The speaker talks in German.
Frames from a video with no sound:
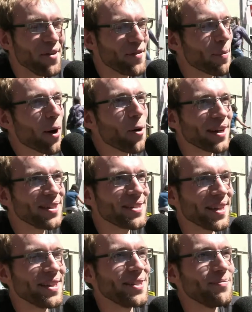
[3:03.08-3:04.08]
Wir brauchen
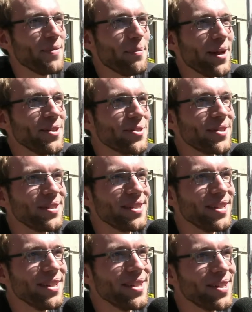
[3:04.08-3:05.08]
ganz dringend mehr Menschen,
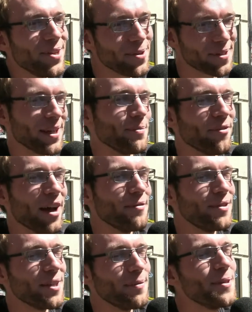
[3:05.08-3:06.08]
die die Lust haben,
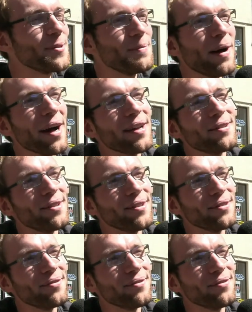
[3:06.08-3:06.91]
freiwillig mitzumachen,